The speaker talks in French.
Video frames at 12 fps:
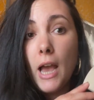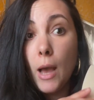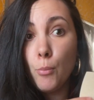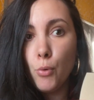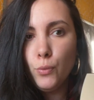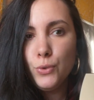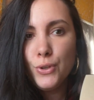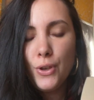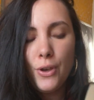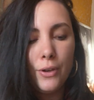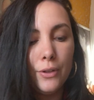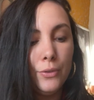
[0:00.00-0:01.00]
un
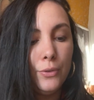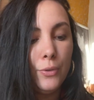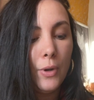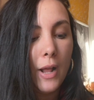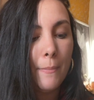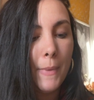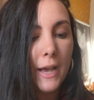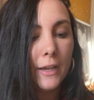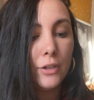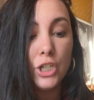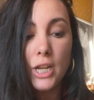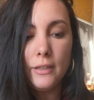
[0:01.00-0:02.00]
bronzer de la
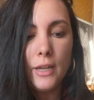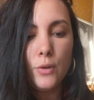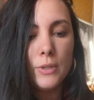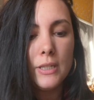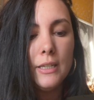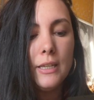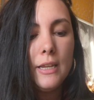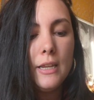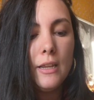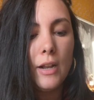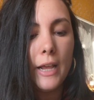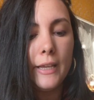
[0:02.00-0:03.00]
marque Chanel
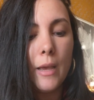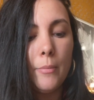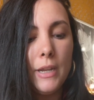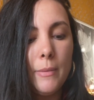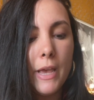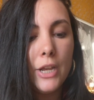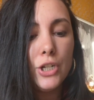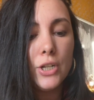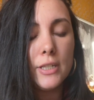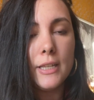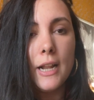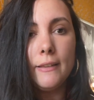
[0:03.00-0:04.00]
aussi, la gamme Les Beiges,
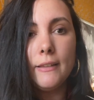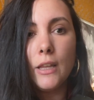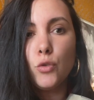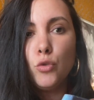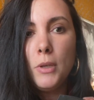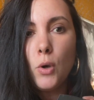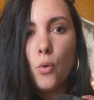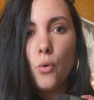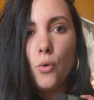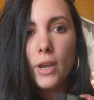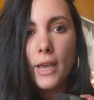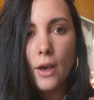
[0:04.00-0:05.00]
c'est la teinte
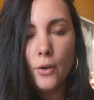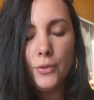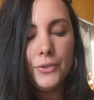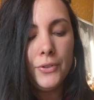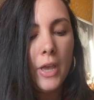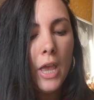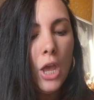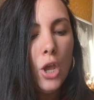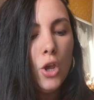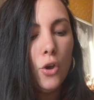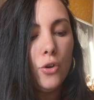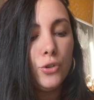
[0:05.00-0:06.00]
numéro 40.
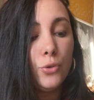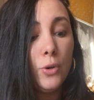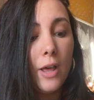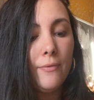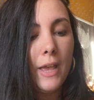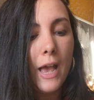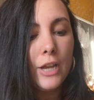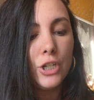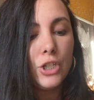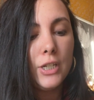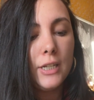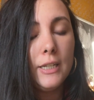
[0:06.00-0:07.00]
je l'avais
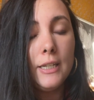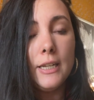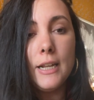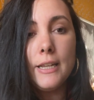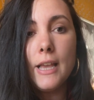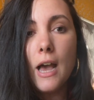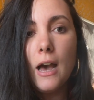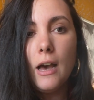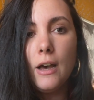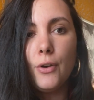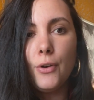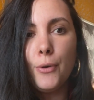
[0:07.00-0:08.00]
acheté il y
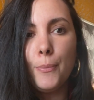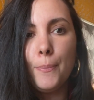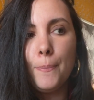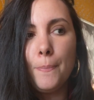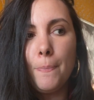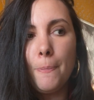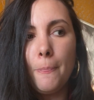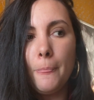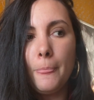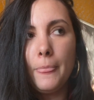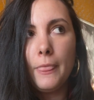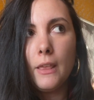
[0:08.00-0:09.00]
a
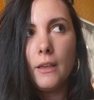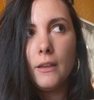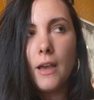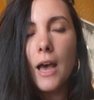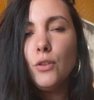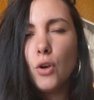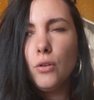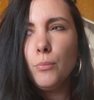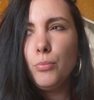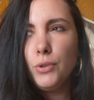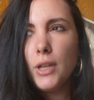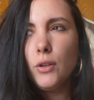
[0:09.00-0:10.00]
un an,
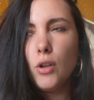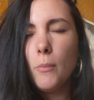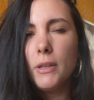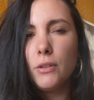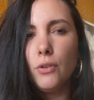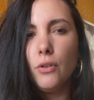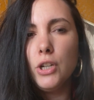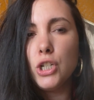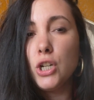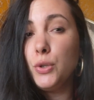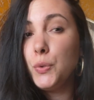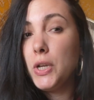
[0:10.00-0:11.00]
plus d'un an maintenant, et
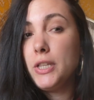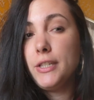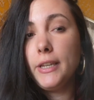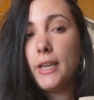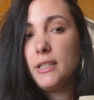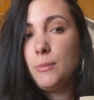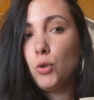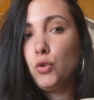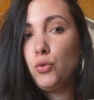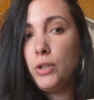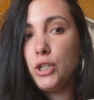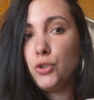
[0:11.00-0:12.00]
je l'ai utilisé quasiment
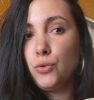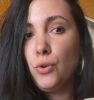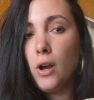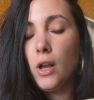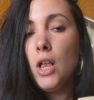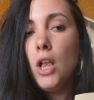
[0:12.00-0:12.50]
tous les jours.